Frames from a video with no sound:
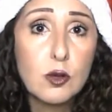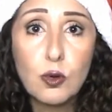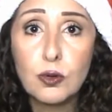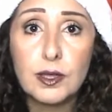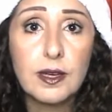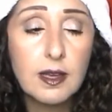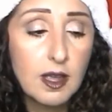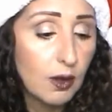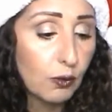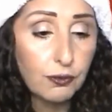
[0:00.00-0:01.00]
con
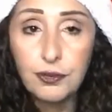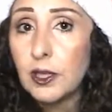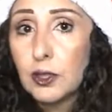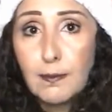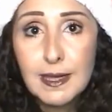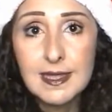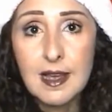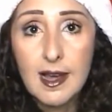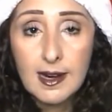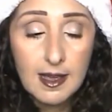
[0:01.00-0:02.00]
un filo di
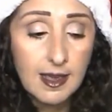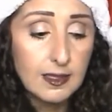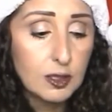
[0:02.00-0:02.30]
mascara e